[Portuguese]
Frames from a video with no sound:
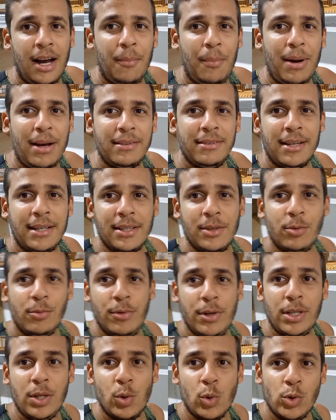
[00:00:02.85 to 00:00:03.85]
Rapaziada,
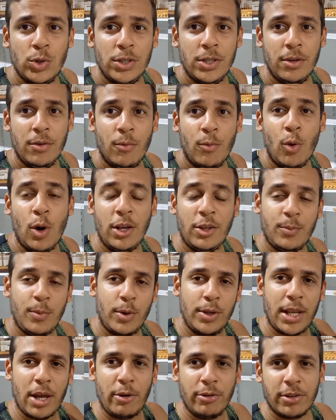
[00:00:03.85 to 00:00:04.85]
no vídeo de hoje vou
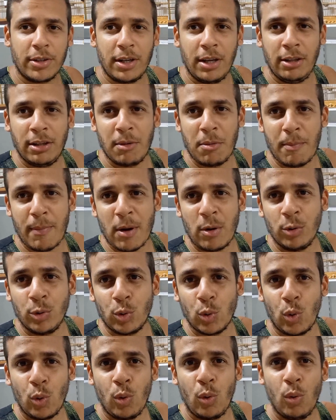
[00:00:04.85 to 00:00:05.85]
responder ao inscrito que me
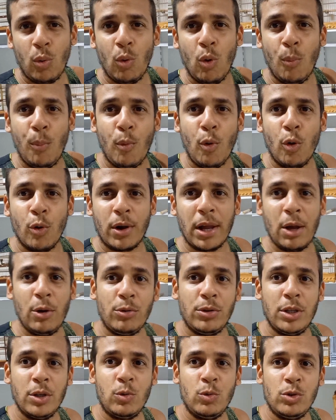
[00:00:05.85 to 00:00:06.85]
perguntou o porquê
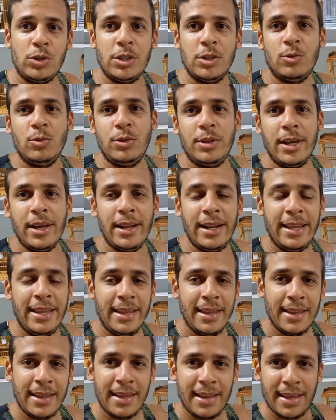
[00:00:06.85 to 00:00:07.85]
o tico-tico
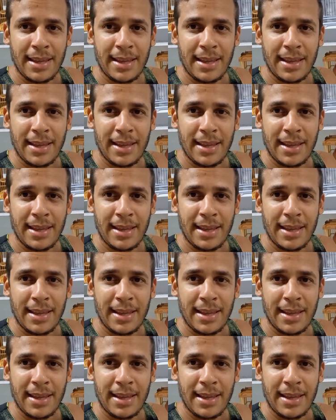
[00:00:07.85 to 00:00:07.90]
dele